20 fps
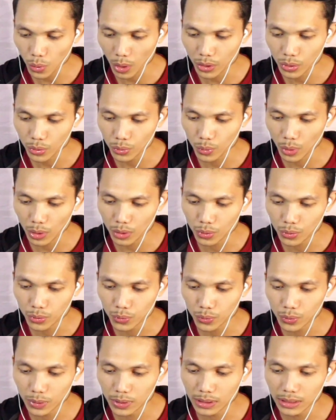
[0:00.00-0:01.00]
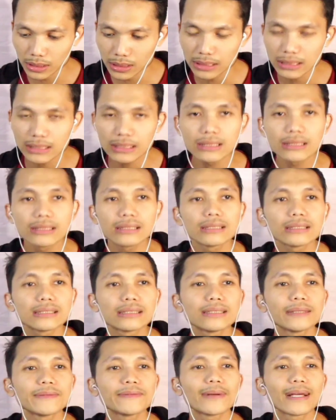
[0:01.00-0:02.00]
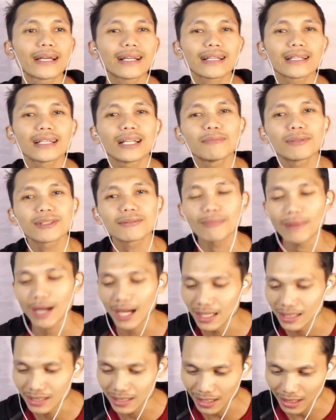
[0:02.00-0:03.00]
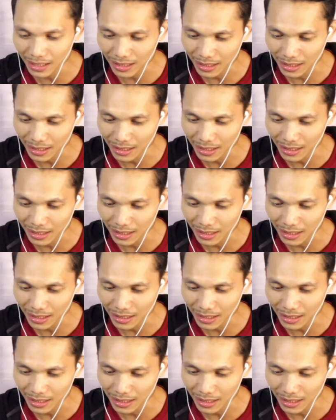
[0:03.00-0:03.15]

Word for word: aduh aduh aduh uh, si Ferry dapat